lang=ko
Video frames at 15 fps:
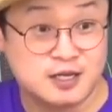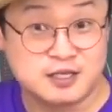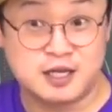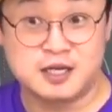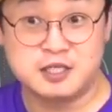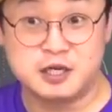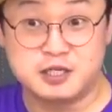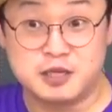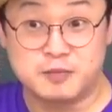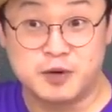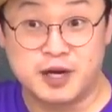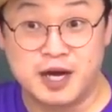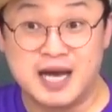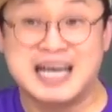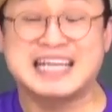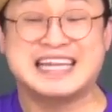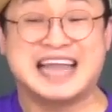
따라서 여기서 뭐야?